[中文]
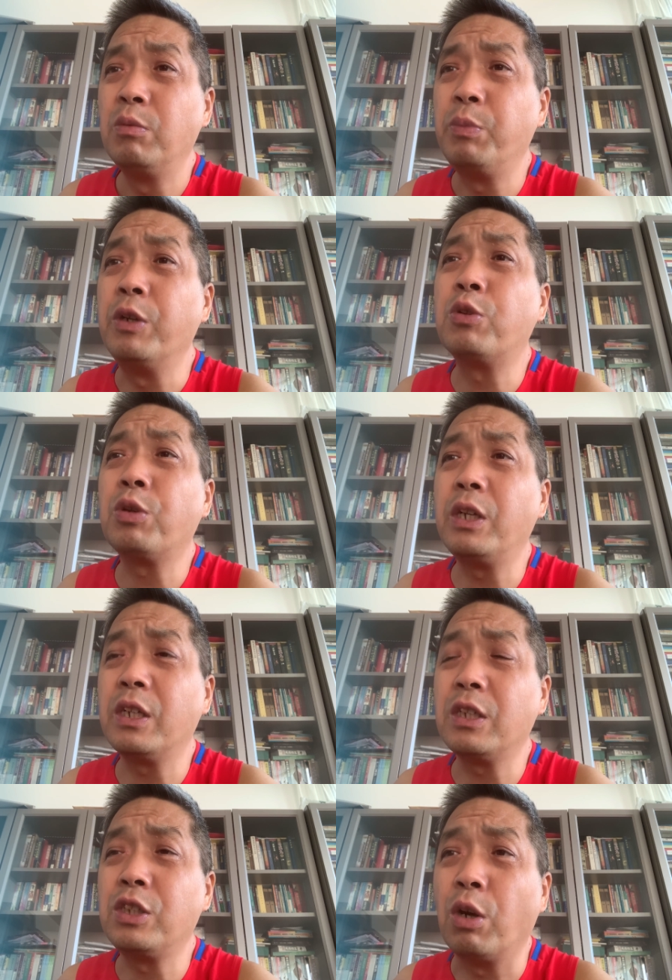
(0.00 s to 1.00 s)
比如说这
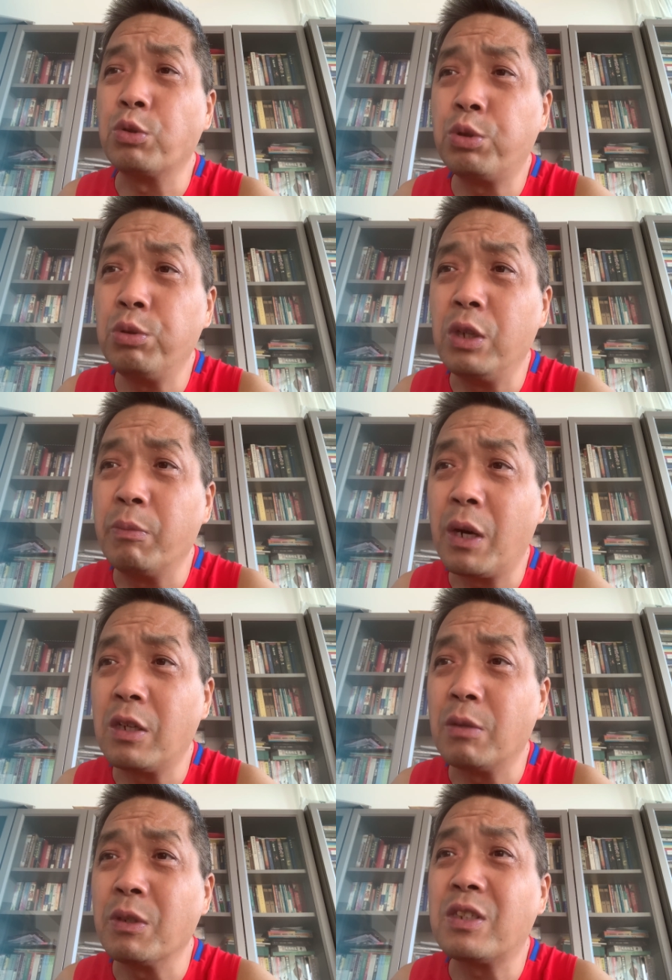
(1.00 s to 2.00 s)
个小区里边的
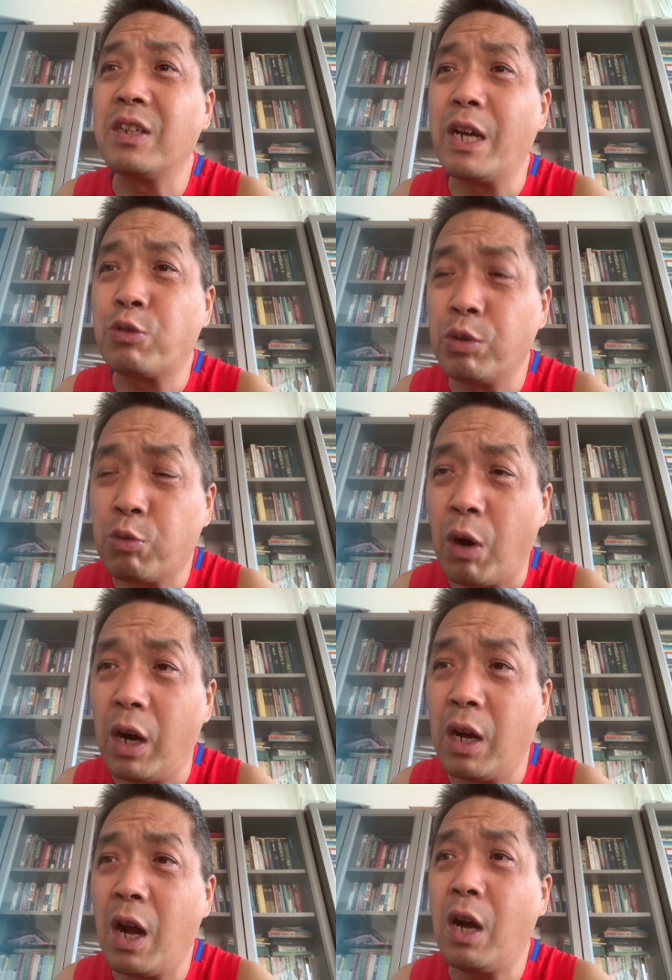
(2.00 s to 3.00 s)
什么自来水管
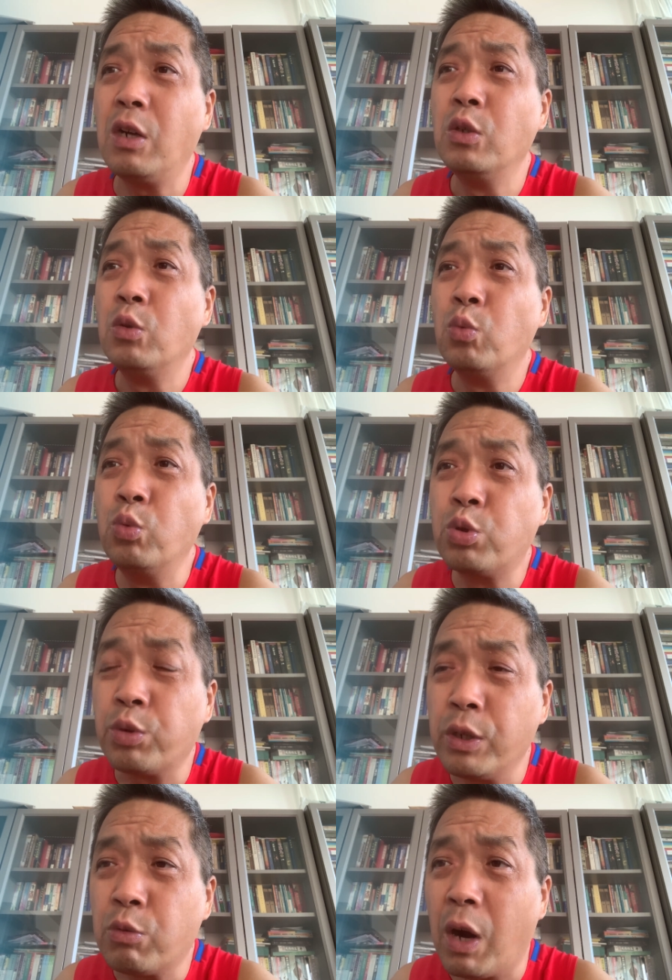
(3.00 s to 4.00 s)
儿啊、污
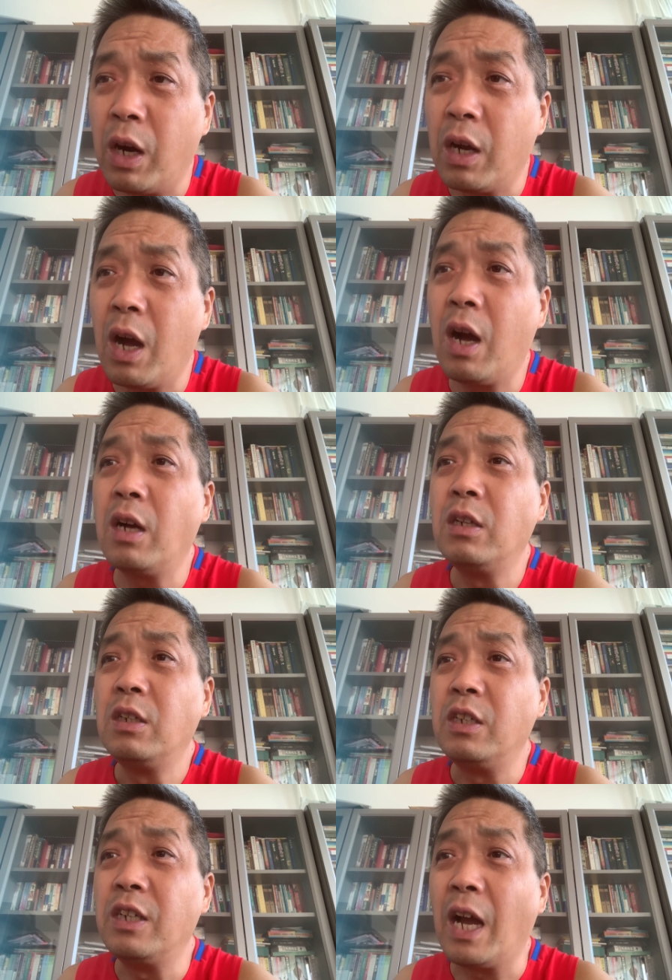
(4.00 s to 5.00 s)
水管儿啊、
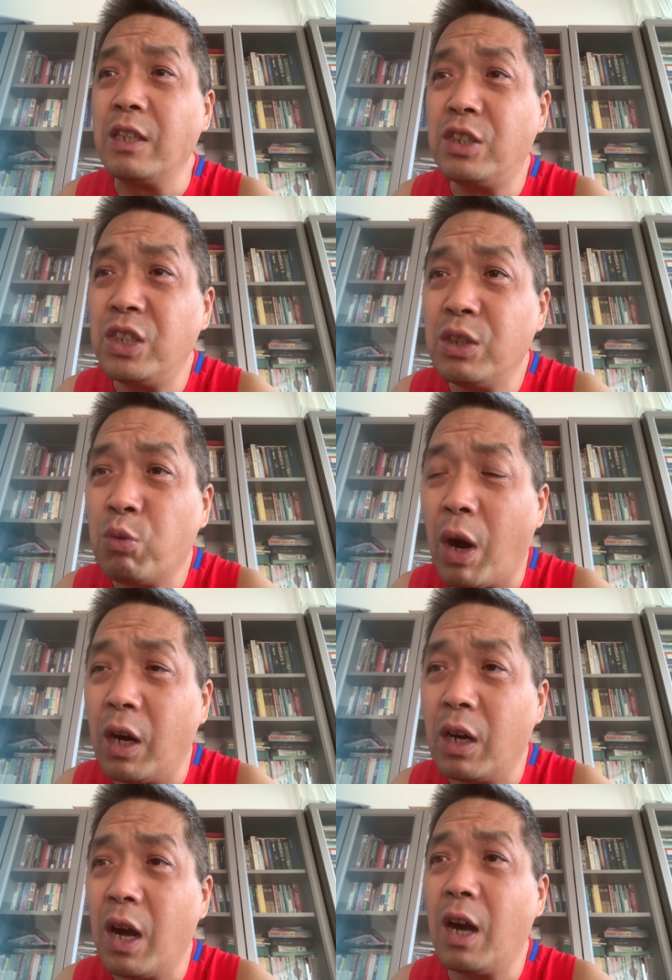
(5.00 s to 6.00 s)
燃气管
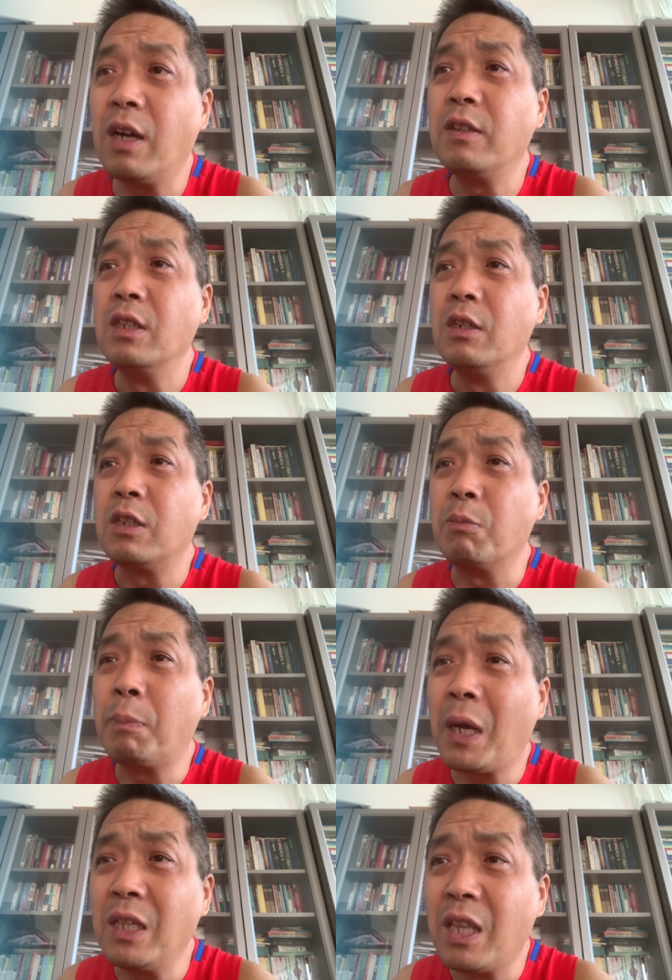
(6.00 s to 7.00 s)
儿啊、什么
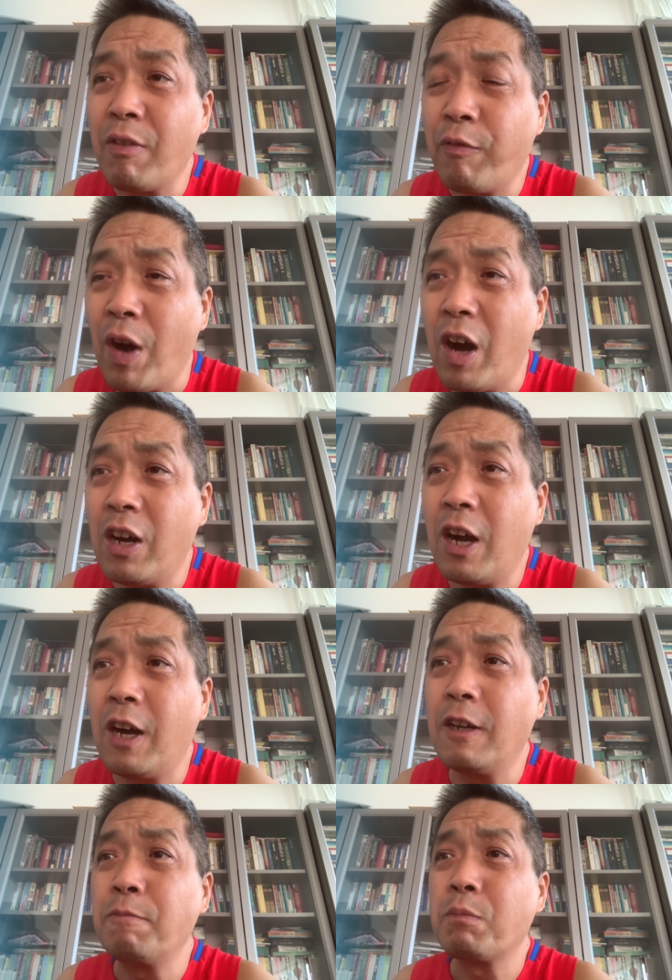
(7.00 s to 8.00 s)
配电房
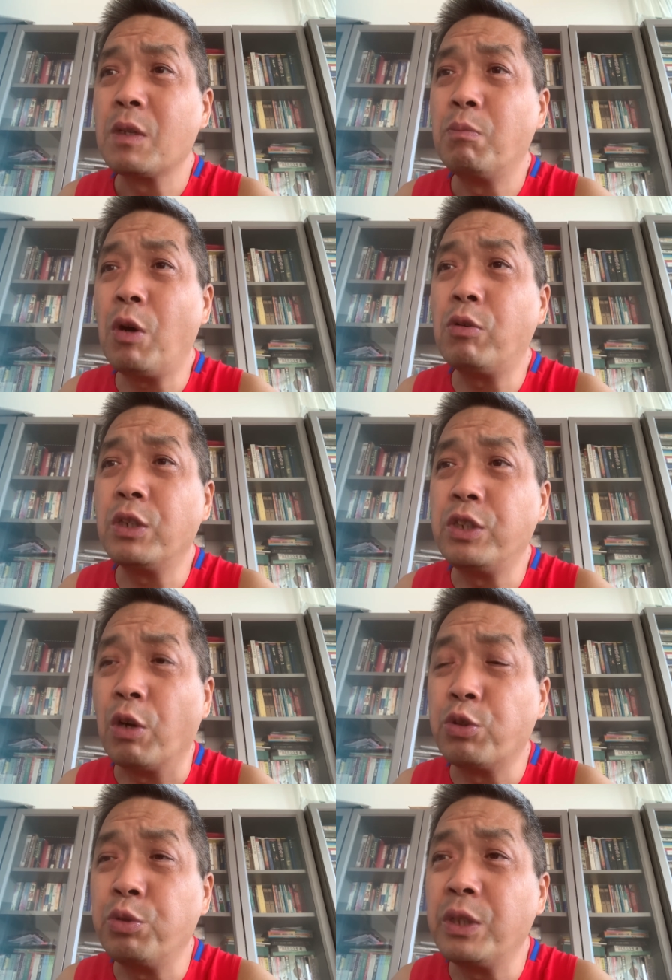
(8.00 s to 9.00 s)
啊，包括
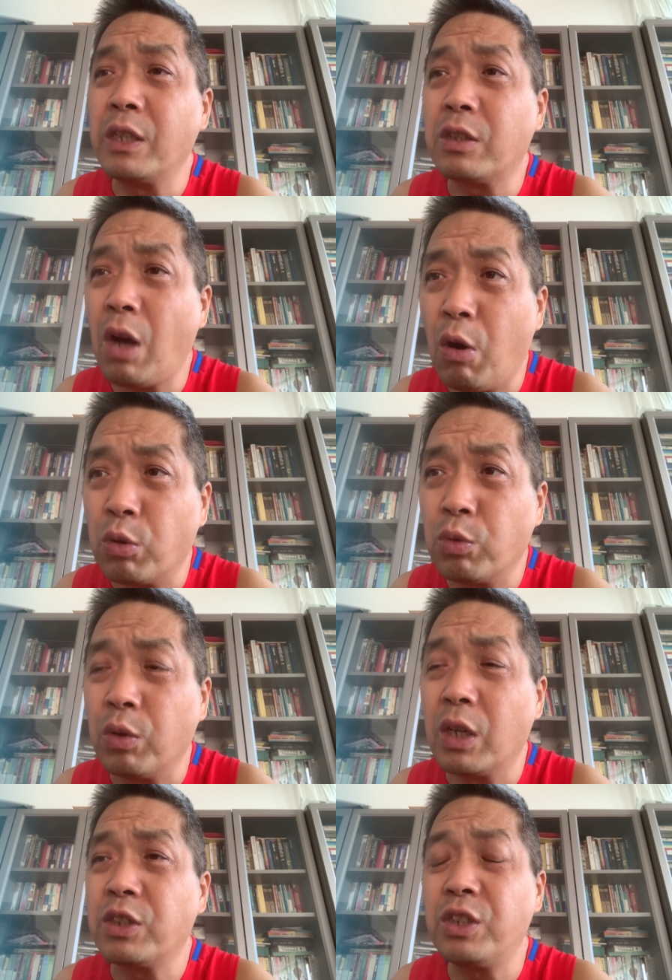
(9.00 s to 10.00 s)
小区内的道路
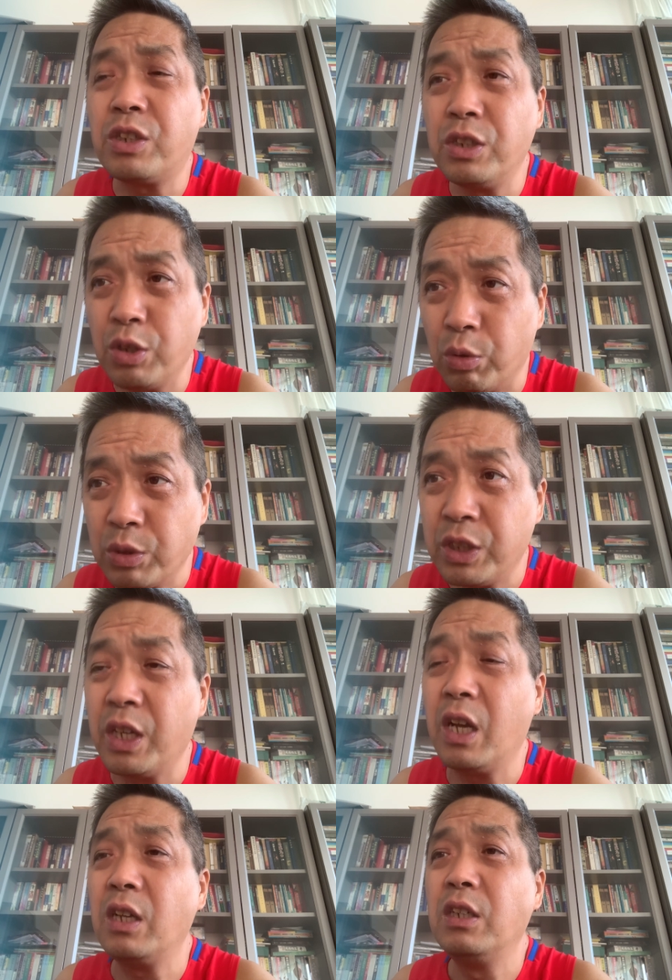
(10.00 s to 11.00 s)
啊，其实有些。